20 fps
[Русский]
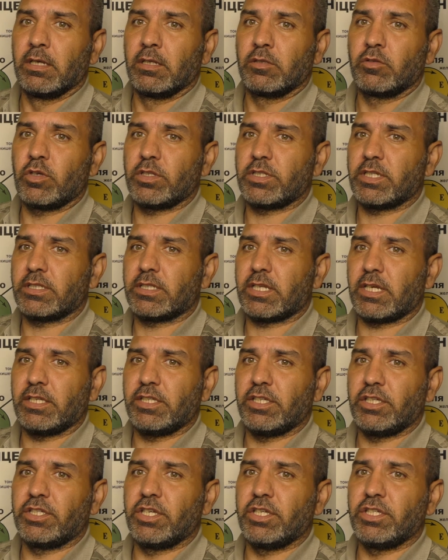То есть это
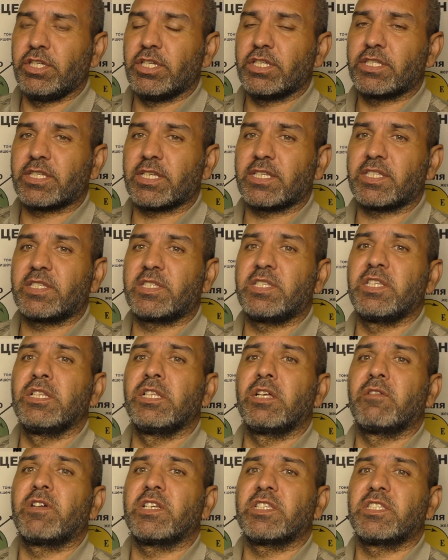единица
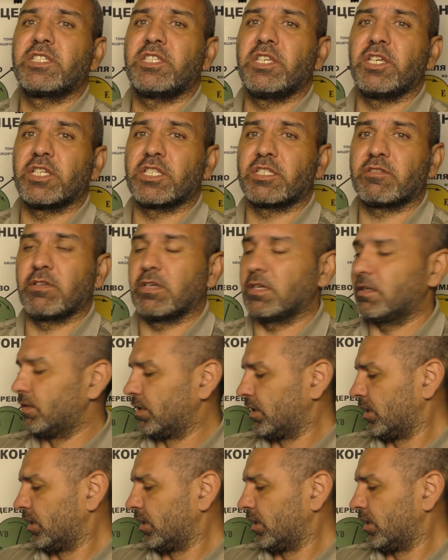сила воздействия.